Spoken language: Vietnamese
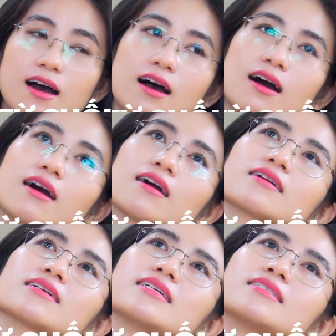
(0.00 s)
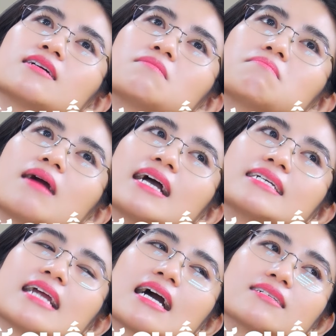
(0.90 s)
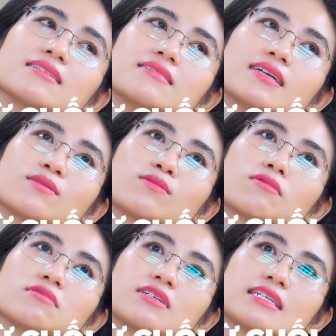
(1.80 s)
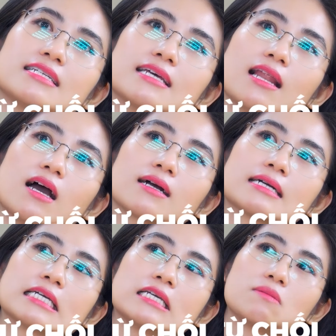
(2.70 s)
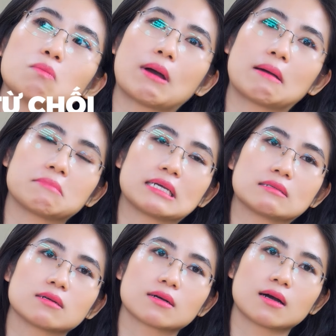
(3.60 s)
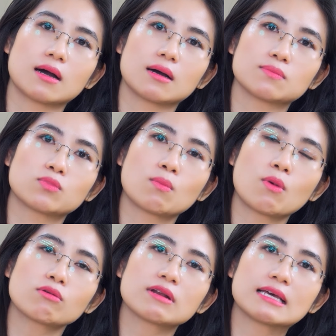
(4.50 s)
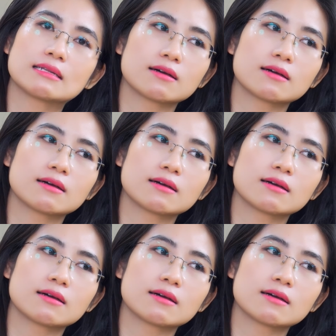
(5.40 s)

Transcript: à, cái thất bại đáng nhớ nhất của Jenny đấy là khi mà mình được uh, promote lên